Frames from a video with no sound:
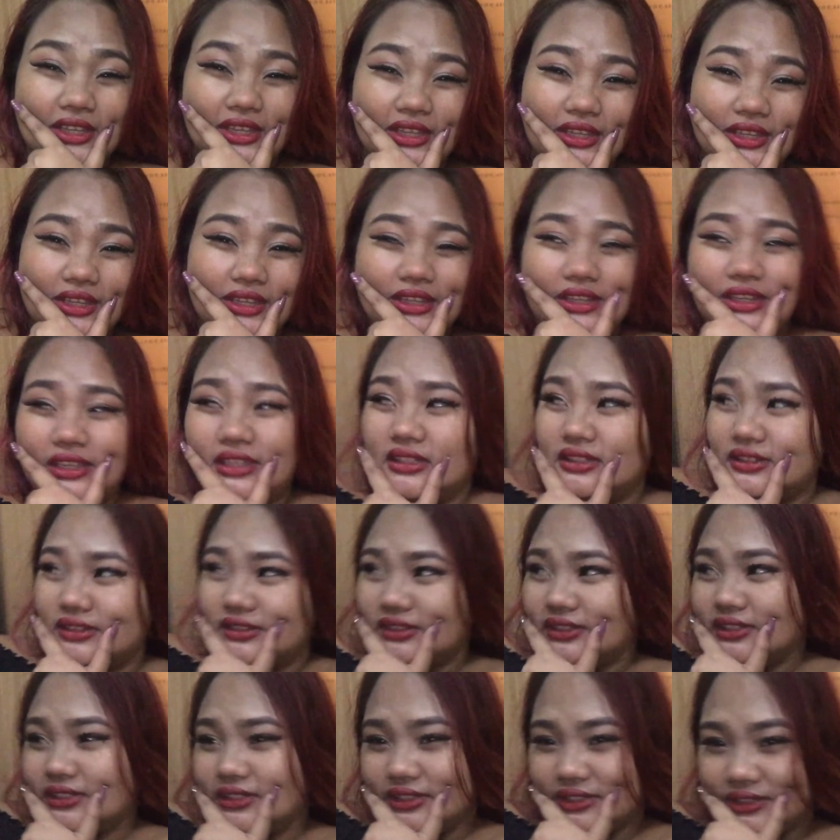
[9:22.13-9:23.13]

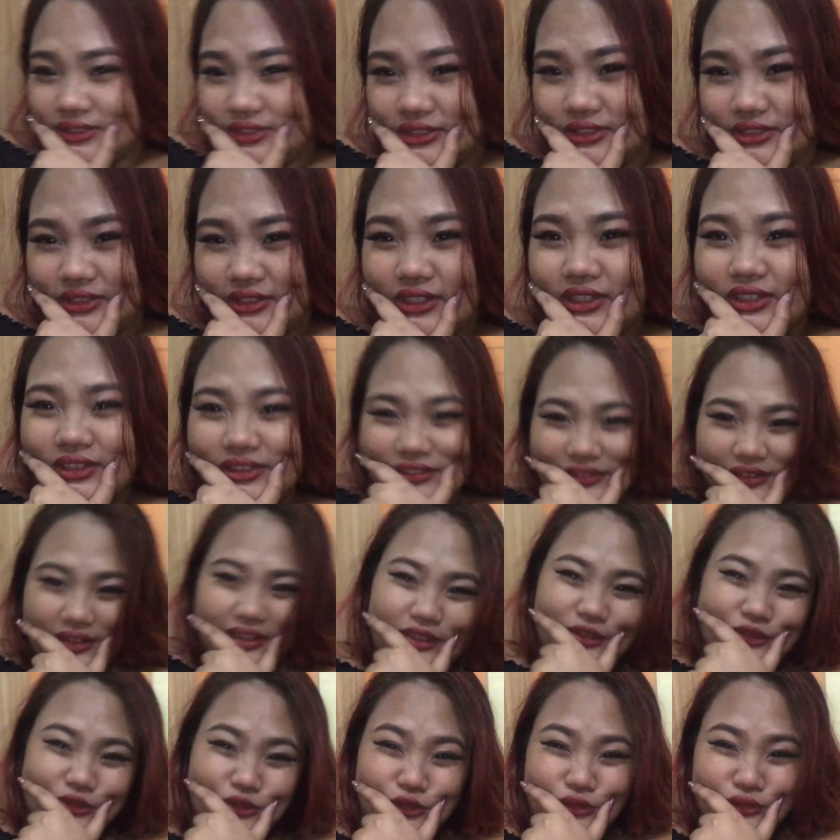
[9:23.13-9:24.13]
And,
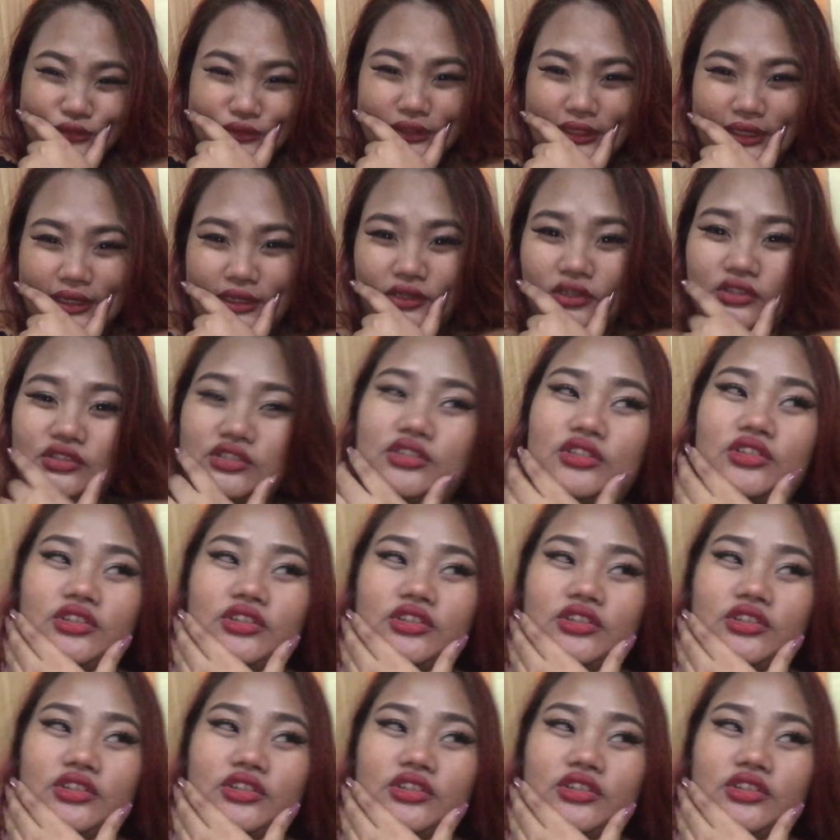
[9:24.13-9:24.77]
antok na ako. It's